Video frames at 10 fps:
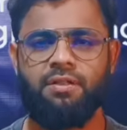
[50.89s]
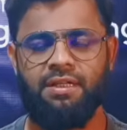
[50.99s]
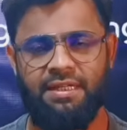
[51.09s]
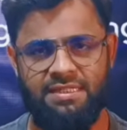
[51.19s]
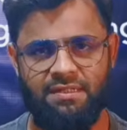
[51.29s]

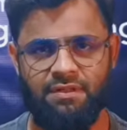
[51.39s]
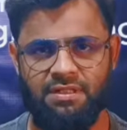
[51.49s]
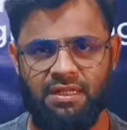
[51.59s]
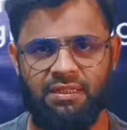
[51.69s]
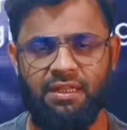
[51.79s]
तरीके से
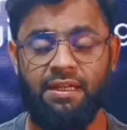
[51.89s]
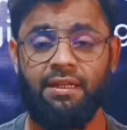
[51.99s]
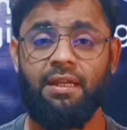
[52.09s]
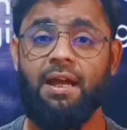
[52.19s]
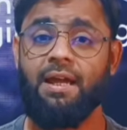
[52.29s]
वजाहत करेंगे
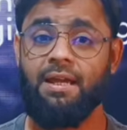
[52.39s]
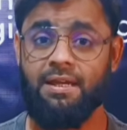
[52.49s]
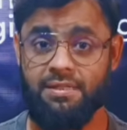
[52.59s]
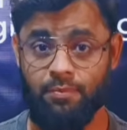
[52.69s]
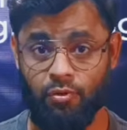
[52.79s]
कि आया
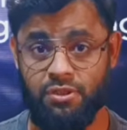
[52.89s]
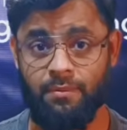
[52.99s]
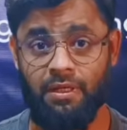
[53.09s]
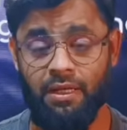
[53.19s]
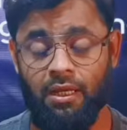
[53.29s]
ऐसे
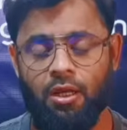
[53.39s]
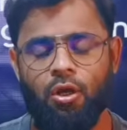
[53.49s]
पॉसिबल है